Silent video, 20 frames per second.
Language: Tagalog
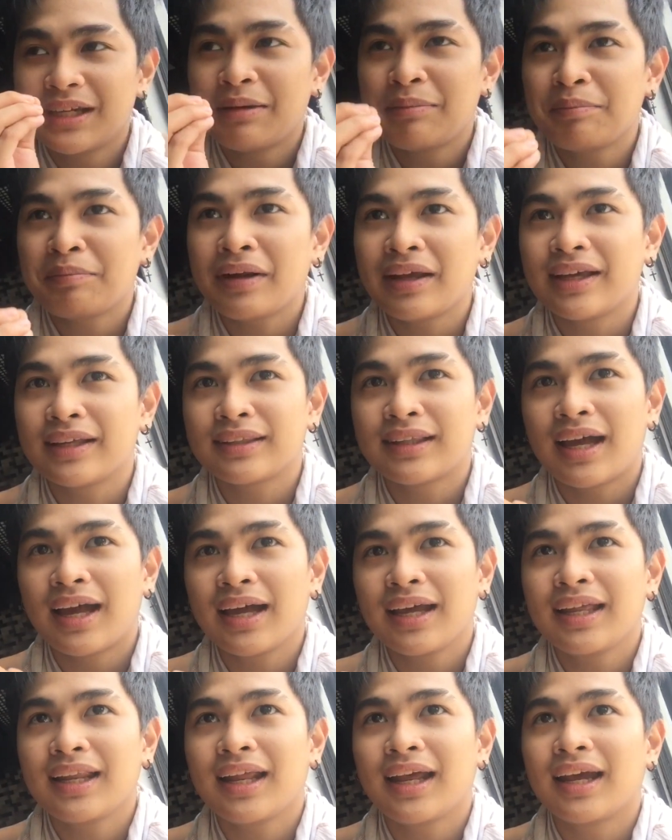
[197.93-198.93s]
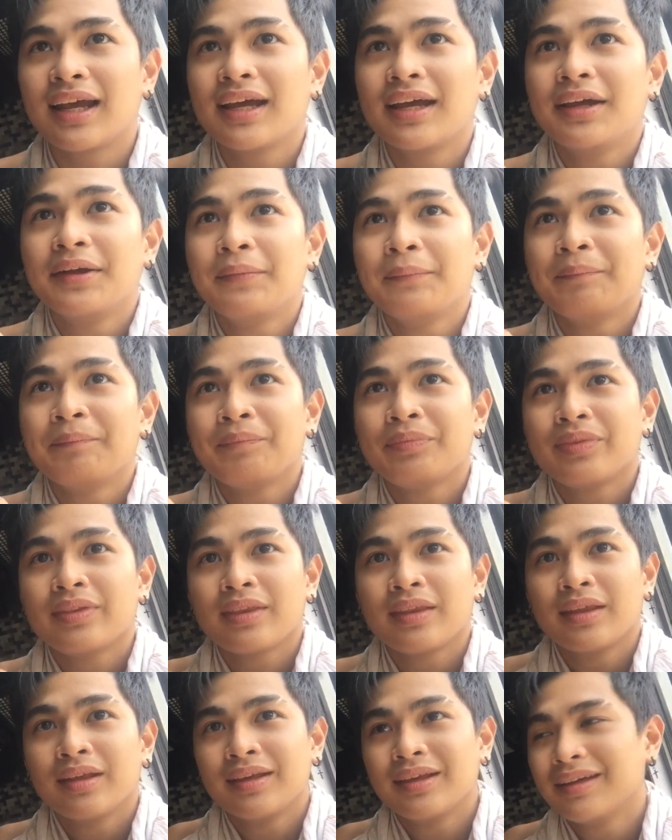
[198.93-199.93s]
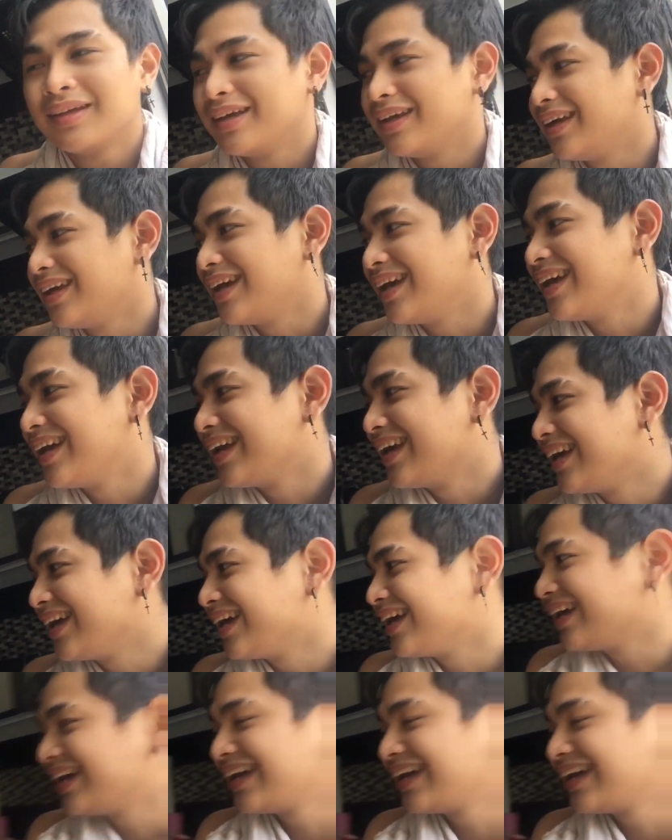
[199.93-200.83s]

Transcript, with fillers: Siyempre, tangin na. Mahirap kasi